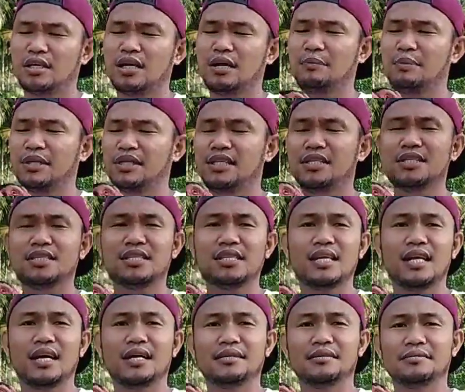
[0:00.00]
kapatid
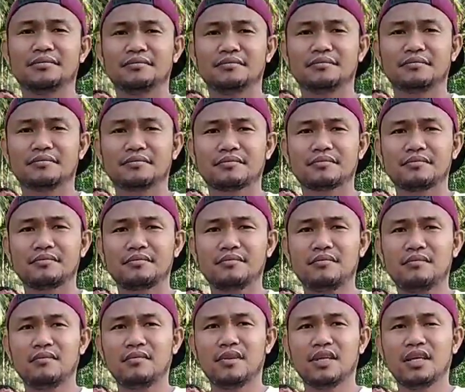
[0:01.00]
sila,
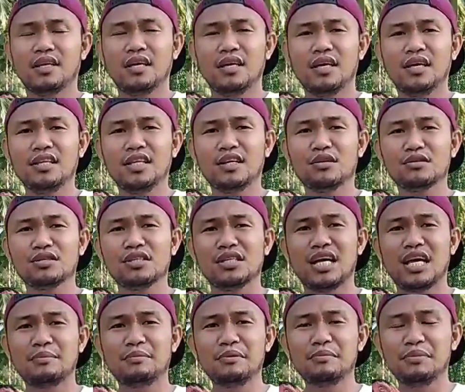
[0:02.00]
hindi ko
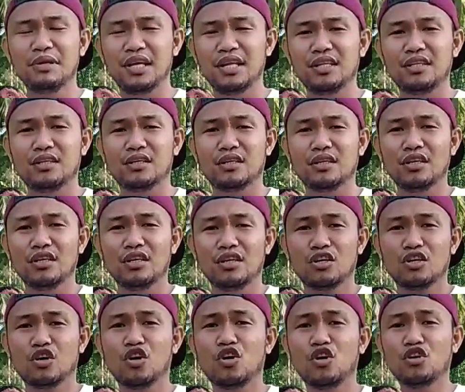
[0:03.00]
sila ibibreed
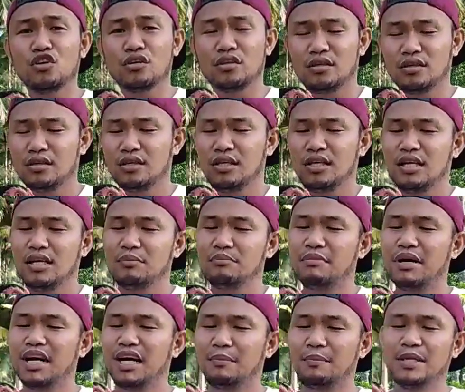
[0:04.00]
kung
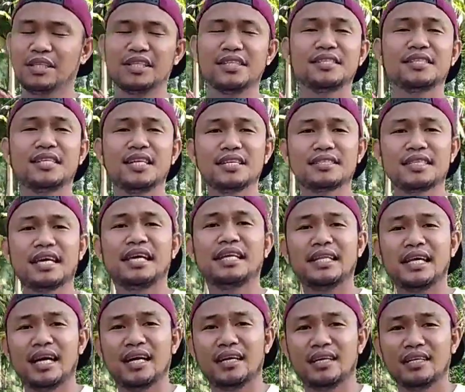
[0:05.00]
magkapatid sila sa
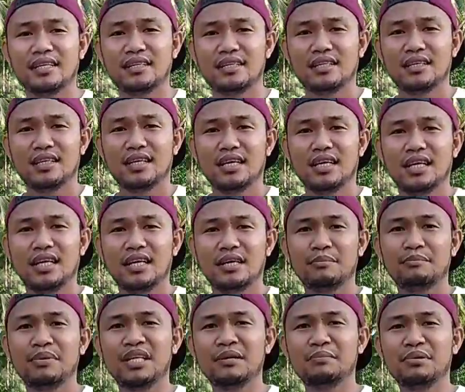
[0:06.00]
ina.
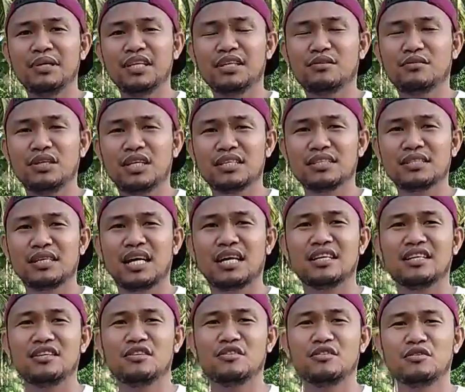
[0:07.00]
Binibreed ko lang
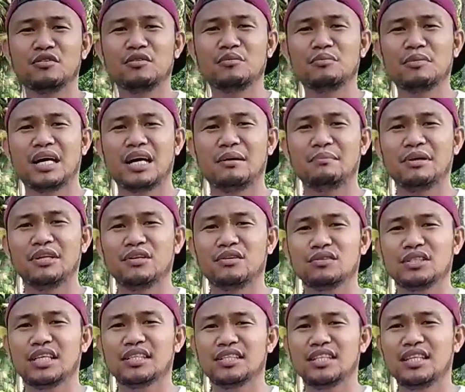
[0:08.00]
ang yung mga manok
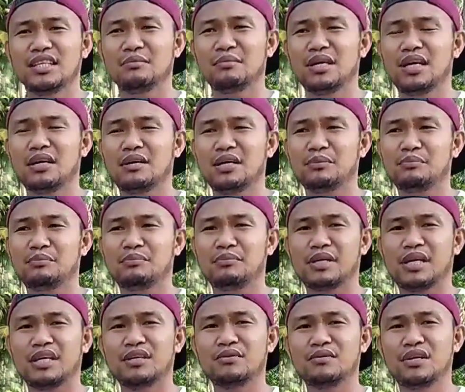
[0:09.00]
natin na mga
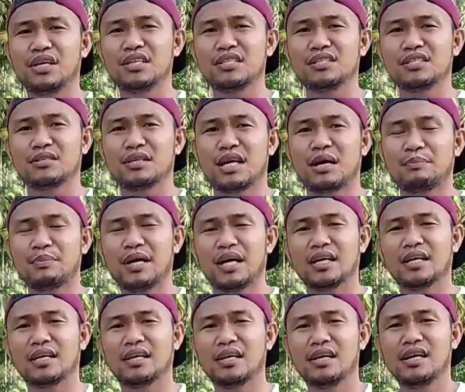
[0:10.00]
kanukis
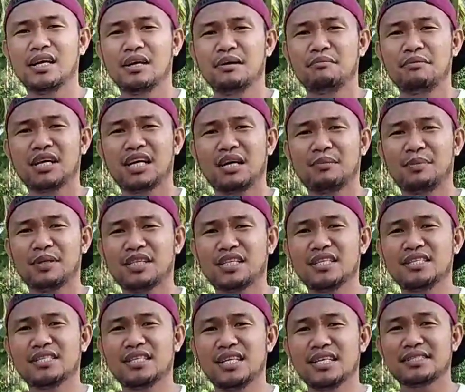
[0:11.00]
kapag
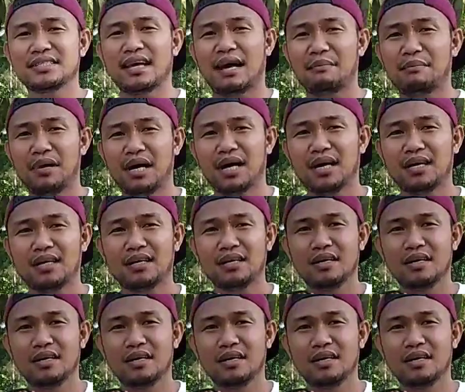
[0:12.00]
magkapatid sila sa ama.